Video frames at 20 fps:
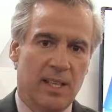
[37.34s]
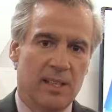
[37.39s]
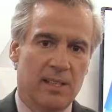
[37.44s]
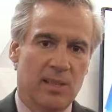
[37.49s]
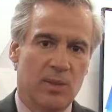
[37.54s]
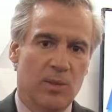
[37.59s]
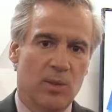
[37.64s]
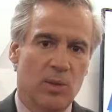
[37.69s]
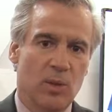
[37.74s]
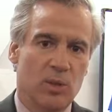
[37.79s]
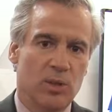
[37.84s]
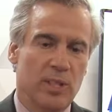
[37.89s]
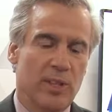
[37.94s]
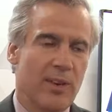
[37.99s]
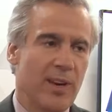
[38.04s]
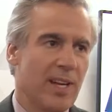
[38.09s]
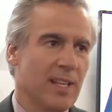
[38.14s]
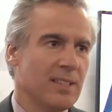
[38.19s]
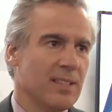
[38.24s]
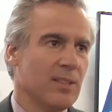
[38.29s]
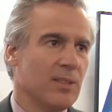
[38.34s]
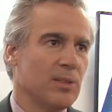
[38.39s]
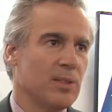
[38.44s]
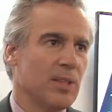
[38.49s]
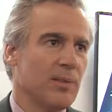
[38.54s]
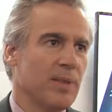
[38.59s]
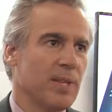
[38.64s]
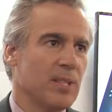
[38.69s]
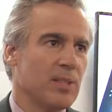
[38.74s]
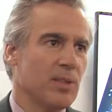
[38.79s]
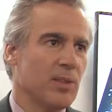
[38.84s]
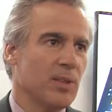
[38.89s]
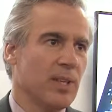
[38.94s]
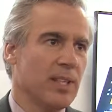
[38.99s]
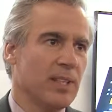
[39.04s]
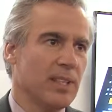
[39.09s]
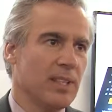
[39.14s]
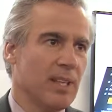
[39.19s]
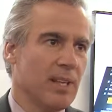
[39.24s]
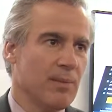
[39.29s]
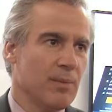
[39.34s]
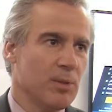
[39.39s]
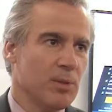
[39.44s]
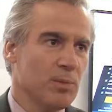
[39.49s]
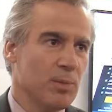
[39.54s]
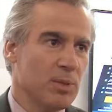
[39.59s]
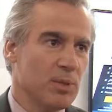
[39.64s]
que según los niveles de contaminación que tenemos,